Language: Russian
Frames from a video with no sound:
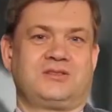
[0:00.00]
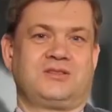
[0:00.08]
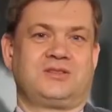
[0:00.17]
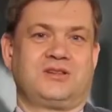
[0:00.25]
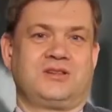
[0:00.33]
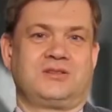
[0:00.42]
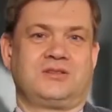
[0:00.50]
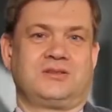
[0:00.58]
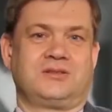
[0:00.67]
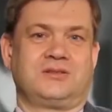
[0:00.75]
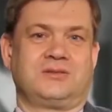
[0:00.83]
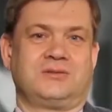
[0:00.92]
означает
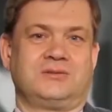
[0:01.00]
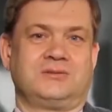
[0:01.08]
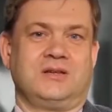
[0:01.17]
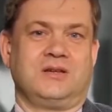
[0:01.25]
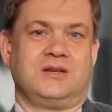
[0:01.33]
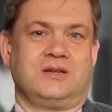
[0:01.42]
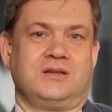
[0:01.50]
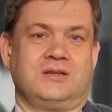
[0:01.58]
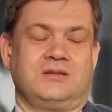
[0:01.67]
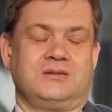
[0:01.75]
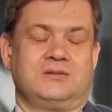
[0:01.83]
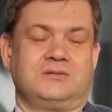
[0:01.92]
это
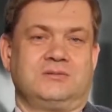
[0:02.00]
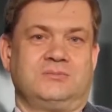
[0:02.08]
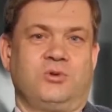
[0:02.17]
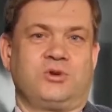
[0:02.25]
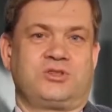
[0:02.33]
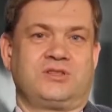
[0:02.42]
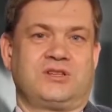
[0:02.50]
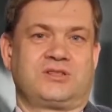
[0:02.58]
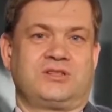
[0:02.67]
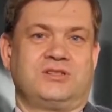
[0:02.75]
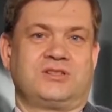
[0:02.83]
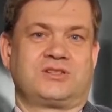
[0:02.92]
мощь
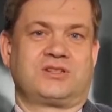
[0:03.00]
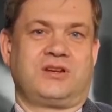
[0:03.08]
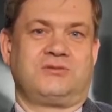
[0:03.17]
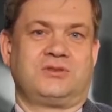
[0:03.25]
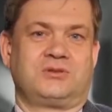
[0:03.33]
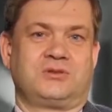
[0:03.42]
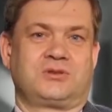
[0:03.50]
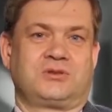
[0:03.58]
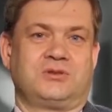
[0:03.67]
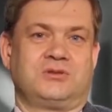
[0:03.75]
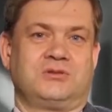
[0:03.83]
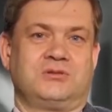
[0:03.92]
нашей державы, то,
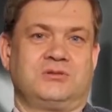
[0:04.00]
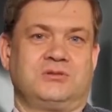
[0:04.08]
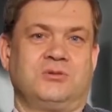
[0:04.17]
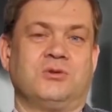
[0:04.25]
что